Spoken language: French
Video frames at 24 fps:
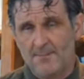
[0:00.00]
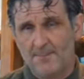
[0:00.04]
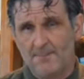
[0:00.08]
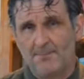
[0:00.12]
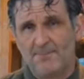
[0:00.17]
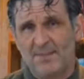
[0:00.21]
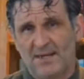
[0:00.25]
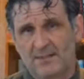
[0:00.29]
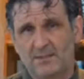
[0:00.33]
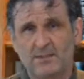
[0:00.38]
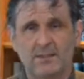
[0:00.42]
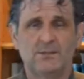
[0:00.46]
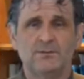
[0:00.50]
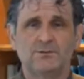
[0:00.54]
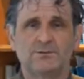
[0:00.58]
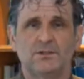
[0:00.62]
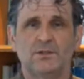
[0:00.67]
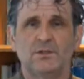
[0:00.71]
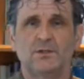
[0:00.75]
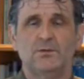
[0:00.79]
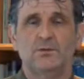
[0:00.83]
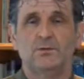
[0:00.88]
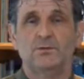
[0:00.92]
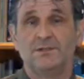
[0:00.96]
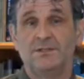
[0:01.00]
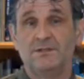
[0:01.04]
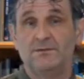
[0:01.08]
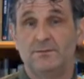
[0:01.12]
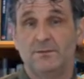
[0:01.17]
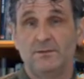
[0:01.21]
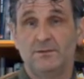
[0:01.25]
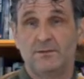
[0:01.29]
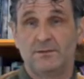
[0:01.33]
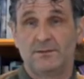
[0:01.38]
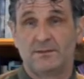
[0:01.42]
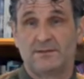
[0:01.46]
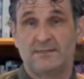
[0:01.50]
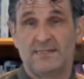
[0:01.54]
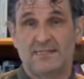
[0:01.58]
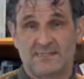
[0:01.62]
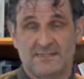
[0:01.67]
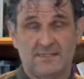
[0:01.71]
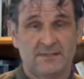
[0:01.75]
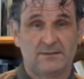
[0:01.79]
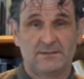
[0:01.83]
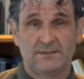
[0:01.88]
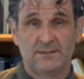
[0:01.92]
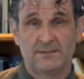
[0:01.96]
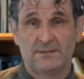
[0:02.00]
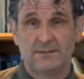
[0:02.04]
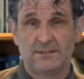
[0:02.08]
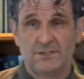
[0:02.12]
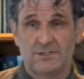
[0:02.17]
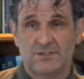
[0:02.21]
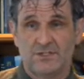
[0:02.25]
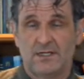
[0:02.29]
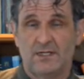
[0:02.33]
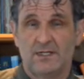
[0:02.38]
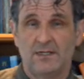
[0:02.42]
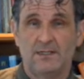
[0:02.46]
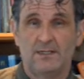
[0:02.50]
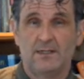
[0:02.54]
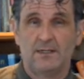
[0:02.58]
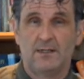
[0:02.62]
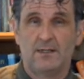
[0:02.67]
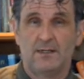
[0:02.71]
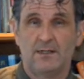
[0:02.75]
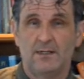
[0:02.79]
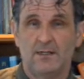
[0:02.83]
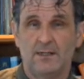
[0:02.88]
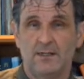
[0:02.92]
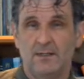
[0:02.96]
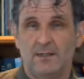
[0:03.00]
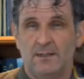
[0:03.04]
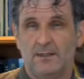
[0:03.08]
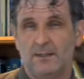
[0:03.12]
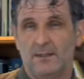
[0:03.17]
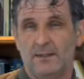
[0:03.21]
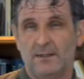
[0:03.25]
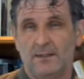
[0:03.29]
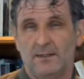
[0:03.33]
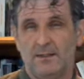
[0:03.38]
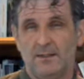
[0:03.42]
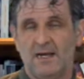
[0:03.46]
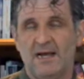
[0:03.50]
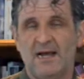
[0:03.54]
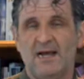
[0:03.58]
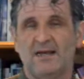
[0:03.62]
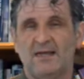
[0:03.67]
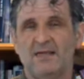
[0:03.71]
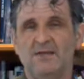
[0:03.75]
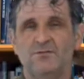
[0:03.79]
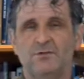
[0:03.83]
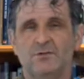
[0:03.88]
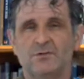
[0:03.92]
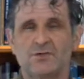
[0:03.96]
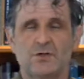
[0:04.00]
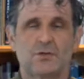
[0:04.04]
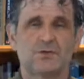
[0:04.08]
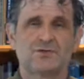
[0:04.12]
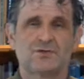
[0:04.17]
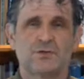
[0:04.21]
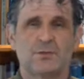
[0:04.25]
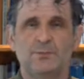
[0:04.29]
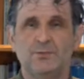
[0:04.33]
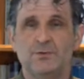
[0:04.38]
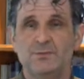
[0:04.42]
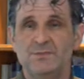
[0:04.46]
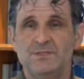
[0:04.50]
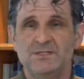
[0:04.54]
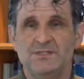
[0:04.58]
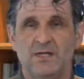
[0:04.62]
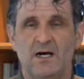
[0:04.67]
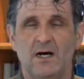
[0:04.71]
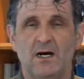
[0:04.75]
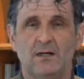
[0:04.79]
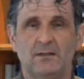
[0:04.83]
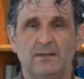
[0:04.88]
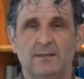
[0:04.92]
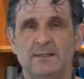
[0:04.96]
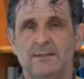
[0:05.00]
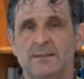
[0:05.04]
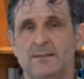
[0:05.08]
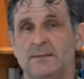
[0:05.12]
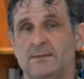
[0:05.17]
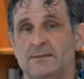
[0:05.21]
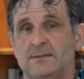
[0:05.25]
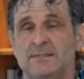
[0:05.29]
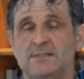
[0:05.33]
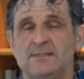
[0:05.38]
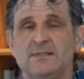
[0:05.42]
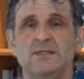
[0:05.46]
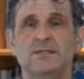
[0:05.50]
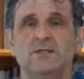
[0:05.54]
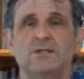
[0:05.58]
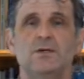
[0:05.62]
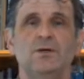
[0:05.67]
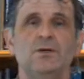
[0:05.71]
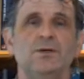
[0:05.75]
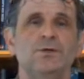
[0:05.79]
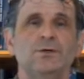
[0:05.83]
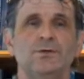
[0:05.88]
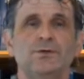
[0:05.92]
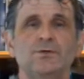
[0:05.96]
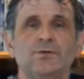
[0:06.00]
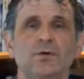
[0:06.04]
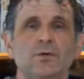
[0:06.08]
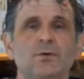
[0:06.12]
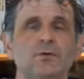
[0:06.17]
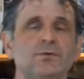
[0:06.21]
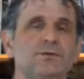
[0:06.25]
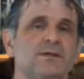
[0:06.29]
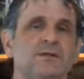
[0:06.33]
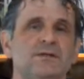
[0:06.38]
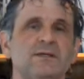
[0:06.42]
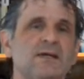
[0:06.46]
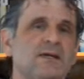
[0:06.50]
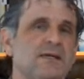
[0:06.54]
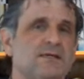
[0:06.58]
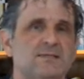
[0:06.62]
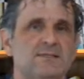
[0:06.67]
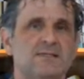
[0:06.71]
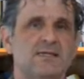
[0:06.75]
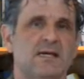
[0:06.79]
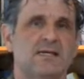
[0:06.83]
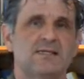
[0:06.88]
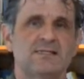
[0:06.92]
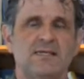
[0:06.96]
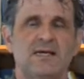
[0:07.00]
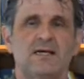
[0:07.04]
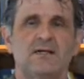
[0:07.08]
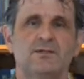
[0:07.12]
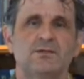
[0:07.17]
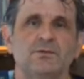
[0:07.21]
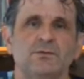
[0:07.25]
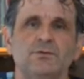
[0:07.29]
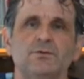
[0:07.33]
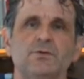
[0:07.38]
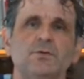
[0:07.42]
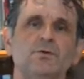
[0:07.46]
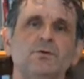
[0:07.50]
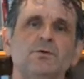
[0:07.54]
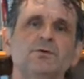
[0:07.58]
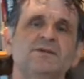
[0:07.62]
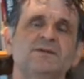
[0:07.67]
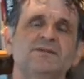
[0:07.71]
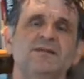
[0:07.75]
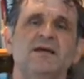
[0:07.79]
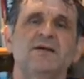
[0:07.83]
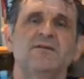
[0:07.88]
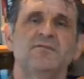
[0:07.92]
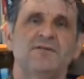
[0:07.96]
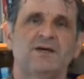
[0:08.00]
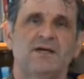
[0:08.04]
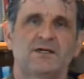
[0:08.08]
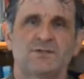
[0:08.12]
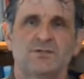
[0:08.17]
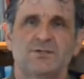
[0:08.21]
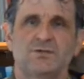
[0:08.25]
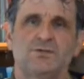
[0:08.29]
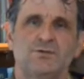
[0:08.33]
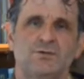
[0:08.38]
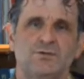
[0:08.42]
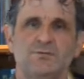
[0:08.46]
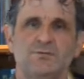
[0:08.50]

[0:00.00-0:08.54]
Par contre, au niveau de la santé des gens, arrive une chose un peu bizarre, c'est-à-dire que le taux de crise cardiaque, le taux d'infarctus du